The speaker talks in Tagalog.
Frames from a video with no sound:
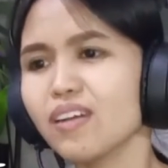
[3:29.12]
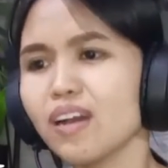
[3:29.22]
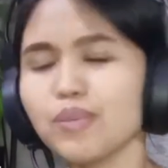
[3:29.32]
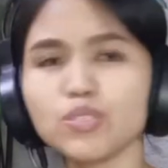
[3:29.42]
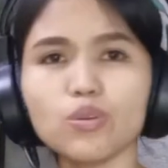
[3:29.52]

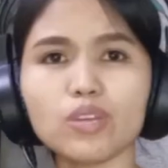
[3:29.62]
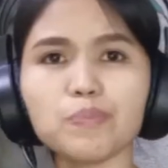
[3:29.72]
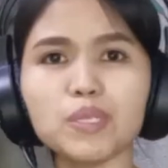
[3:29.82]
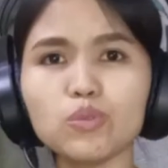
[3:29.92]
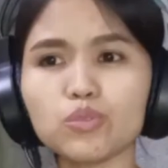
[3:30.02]
Grabe,
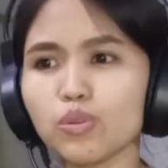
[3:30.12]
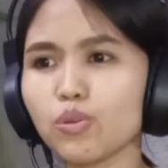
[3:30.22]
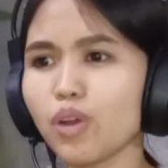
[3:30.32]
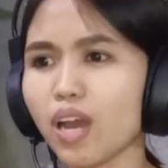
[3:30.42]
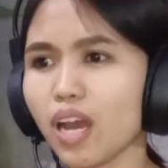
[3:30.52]
sorry,
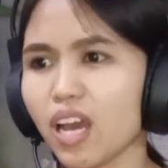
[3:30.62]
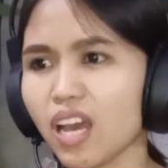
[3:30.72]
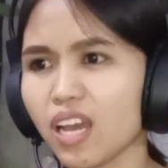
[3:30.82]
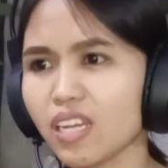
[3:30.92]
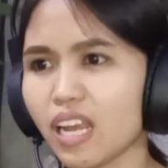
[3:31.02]
pinutol ko
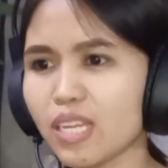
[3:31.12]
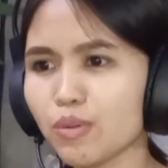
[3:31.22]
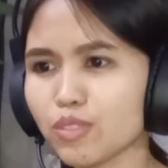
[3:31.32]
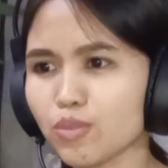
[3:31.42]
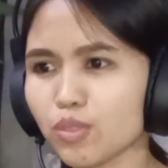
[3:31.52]
ha.
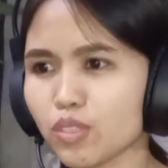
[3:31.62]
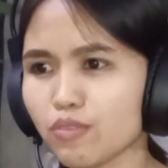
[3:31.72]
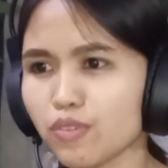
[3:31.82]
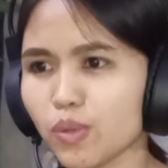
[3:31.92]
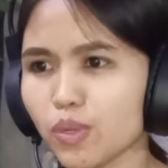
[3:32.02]
Naaliw ko sa
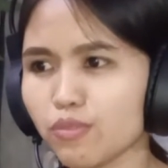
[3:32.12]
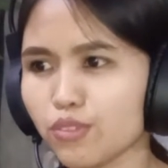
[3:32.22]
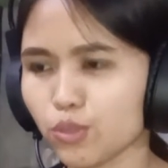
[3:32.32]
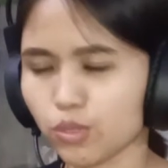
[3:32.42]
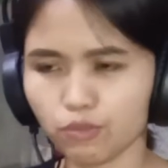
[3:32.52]
water flow.
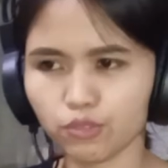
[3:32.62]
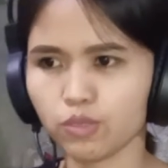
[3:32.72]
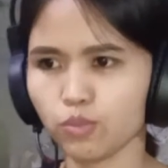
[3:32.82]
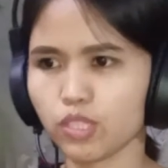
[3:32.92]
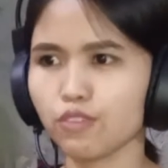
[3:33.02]
Water,
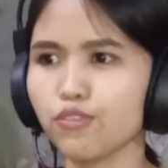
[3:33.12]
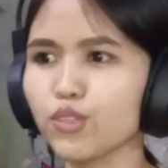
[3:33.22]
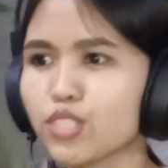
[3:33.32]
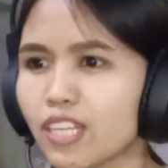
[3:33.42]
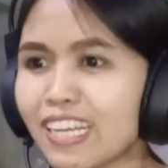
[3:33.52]
water, water
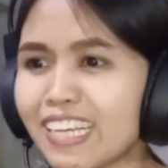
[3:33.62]
flows.